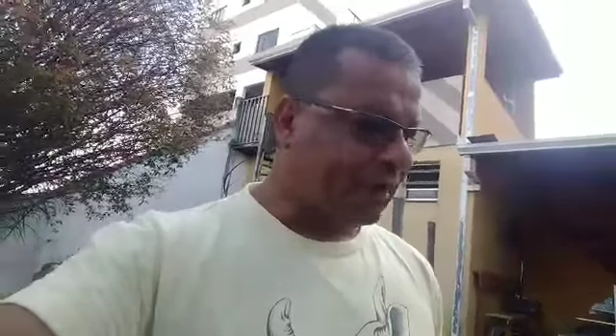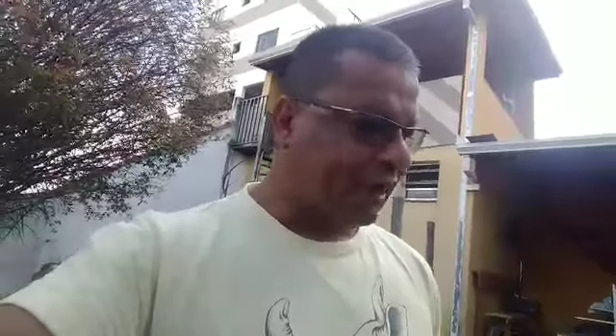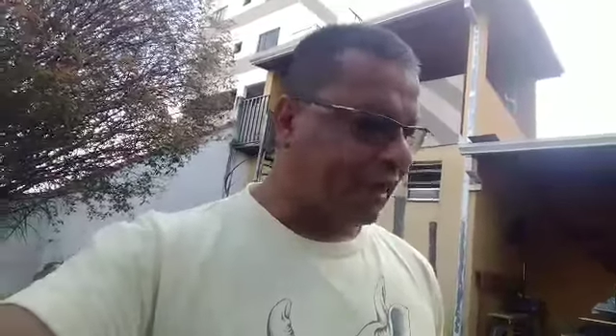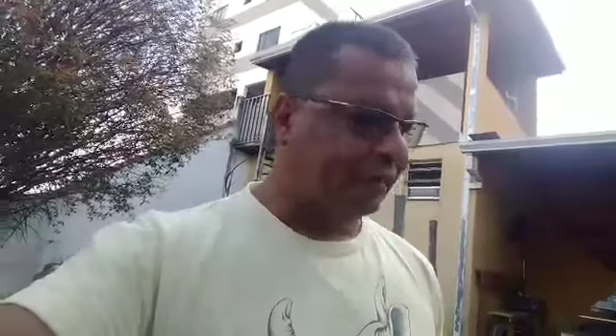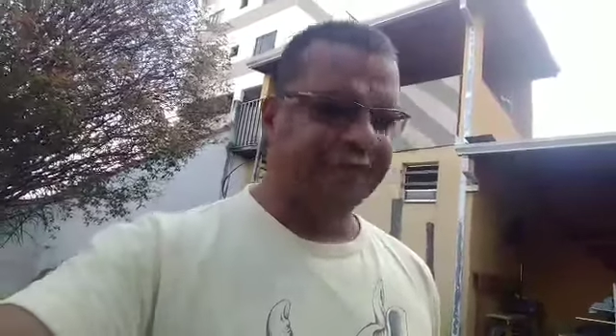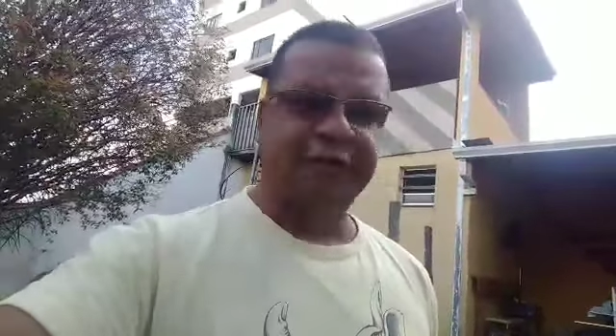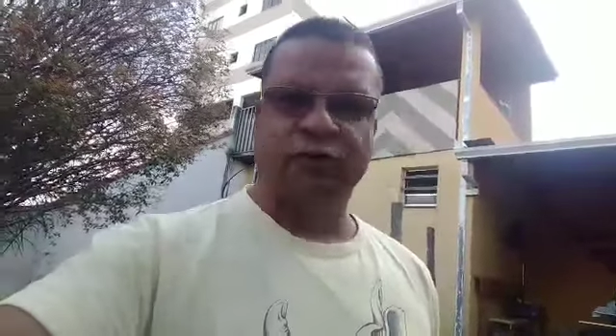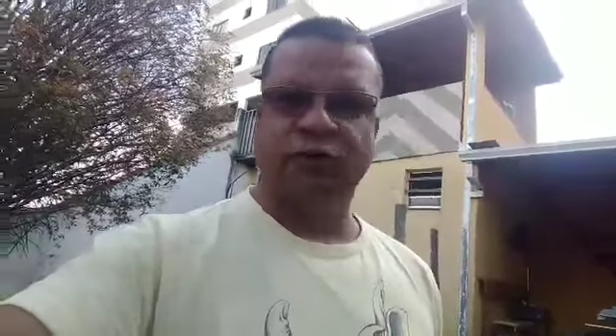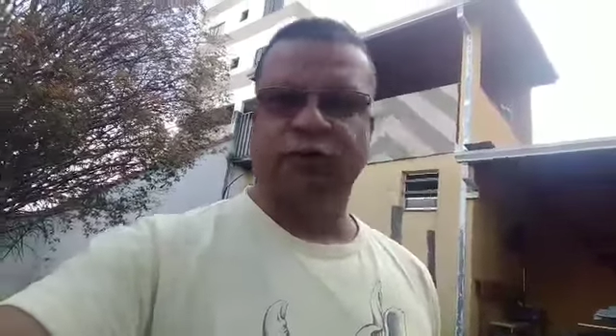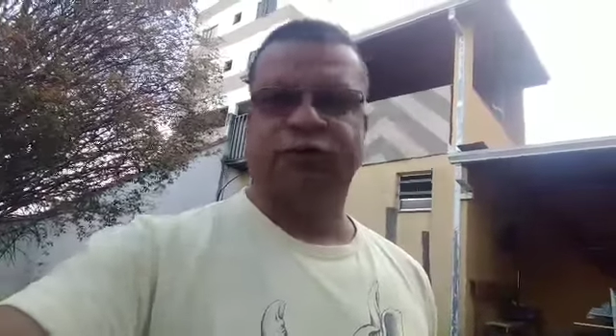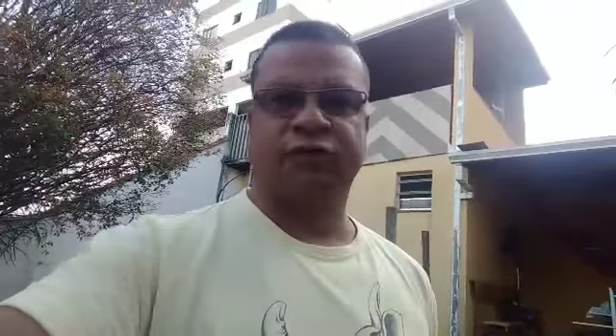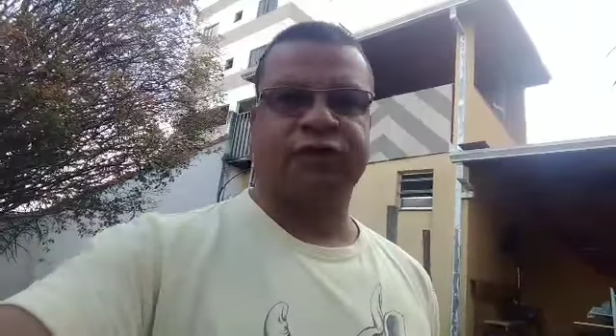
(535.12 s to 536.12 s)
é, é sem
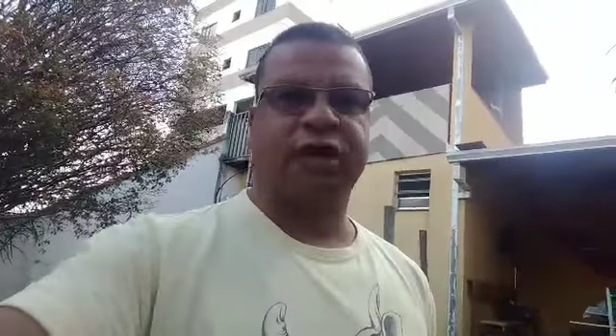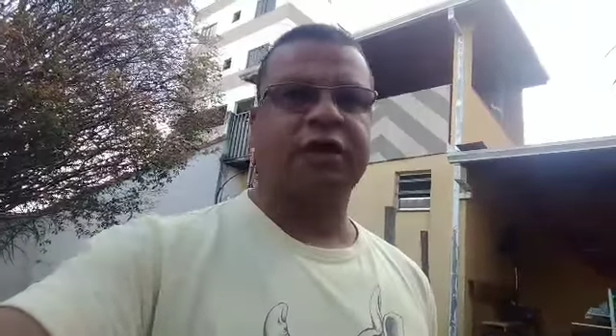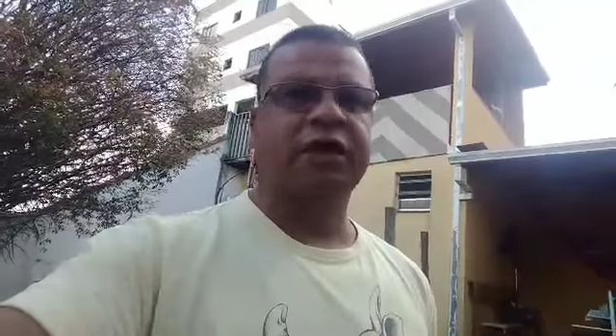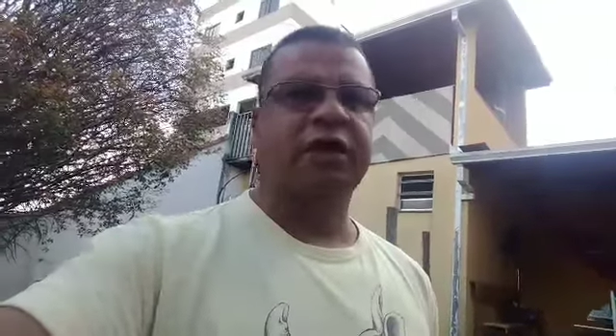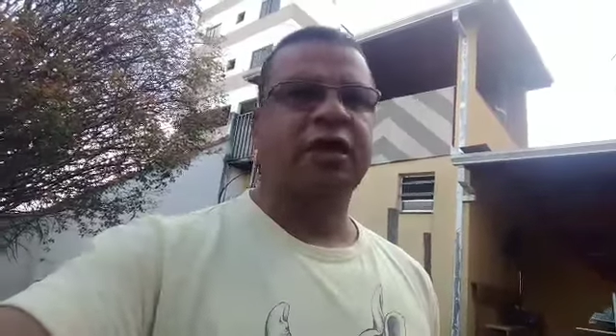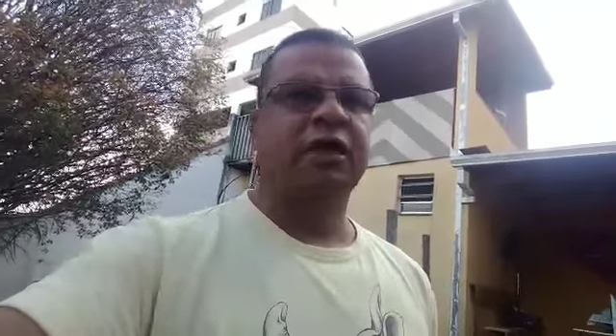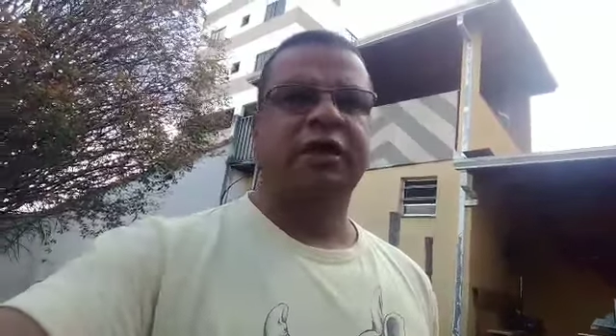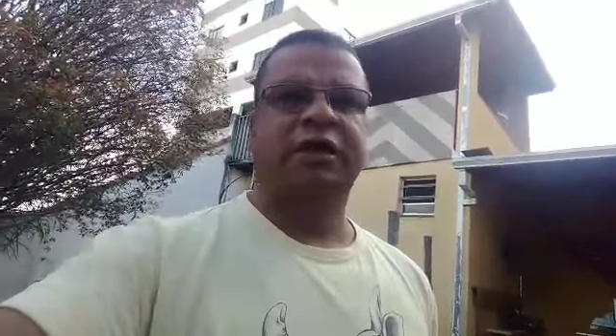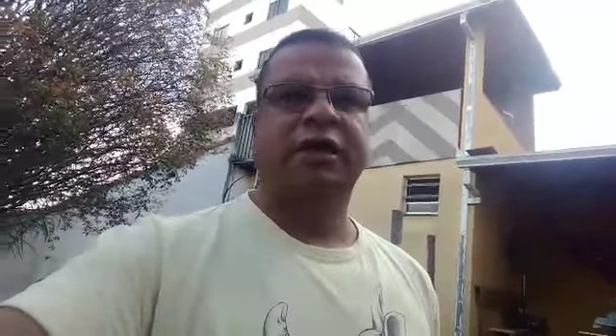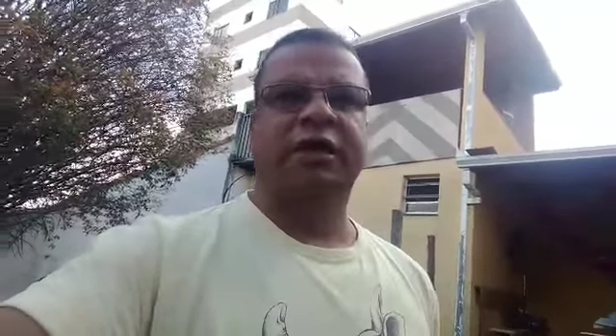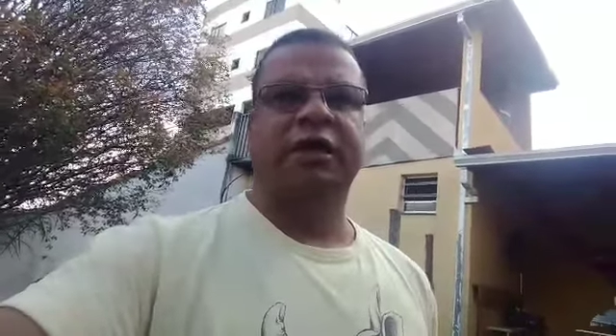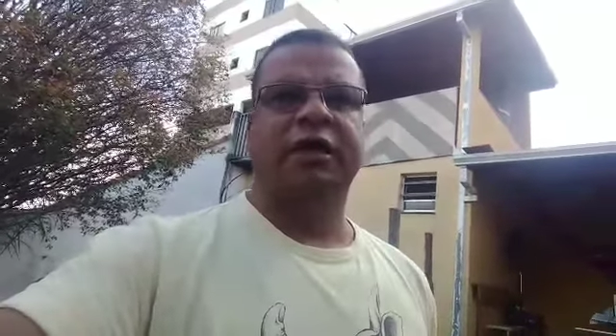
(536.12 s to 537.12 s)
ônus, ok?
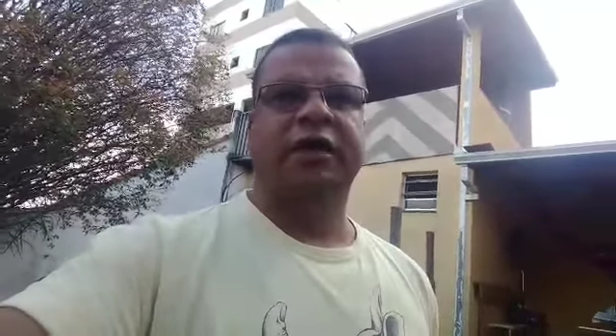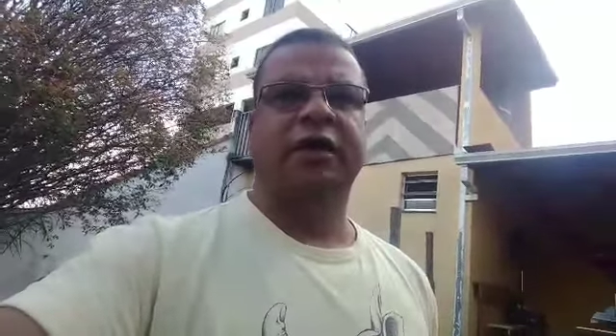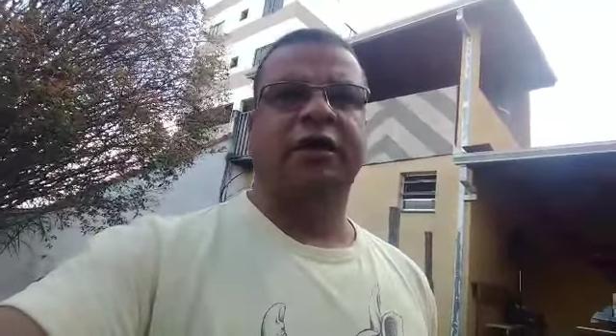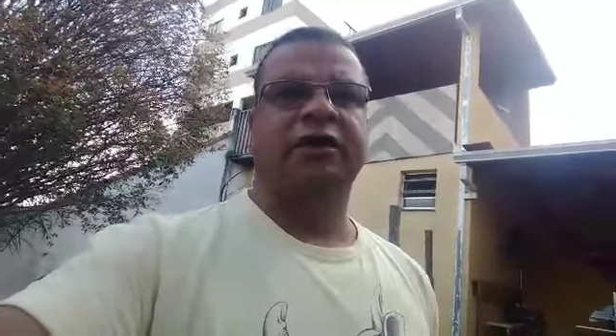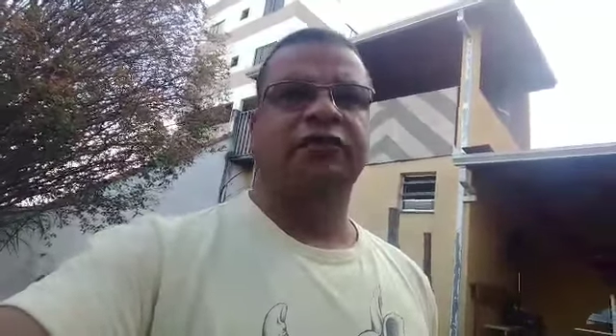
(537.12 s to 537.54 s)
E